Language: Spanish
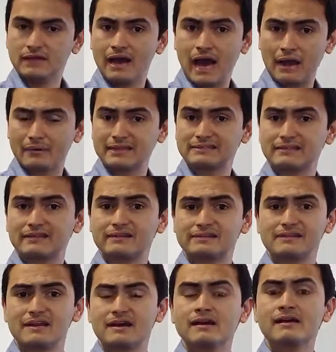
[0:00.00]
Albert Einstein
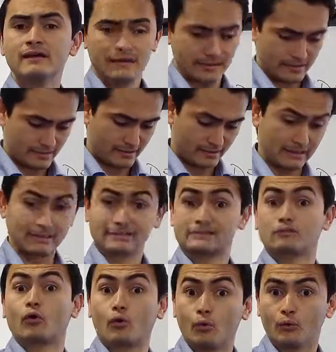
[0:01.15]
decía, eh, es
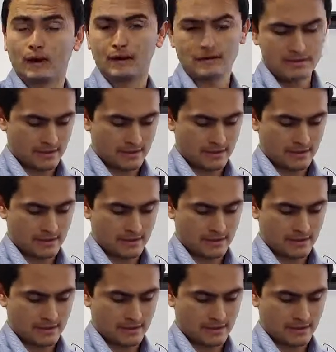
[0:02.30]
locura